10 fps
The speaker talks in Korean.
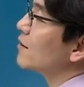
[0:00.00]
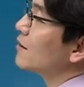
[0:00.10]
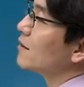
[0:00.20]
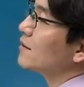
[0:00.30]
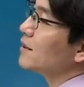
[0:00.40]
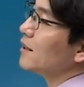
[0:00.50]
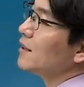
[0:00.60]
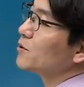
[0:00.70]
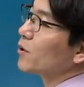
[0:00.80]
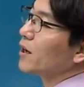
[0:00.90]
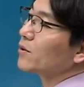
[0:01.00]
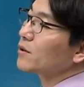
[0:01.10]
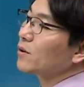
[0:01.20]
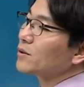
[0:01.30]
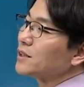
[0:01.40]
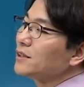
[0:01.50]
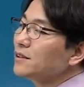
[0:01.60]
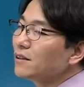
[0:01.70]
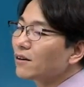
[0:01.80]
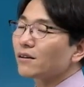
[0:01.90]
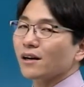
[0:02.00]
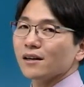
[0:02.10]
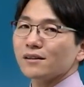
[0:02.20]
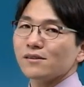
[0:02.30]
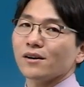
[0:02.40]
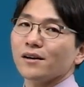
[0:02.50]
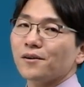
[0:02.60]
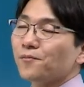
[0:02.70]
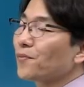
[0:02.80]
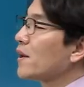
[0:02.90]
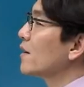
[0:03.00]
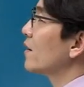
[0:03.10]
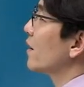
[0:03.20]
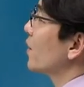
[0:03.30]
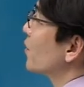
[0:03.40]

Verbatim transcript: 어, 이제 일종의 이것도 증거를 남기는 거예요. 예,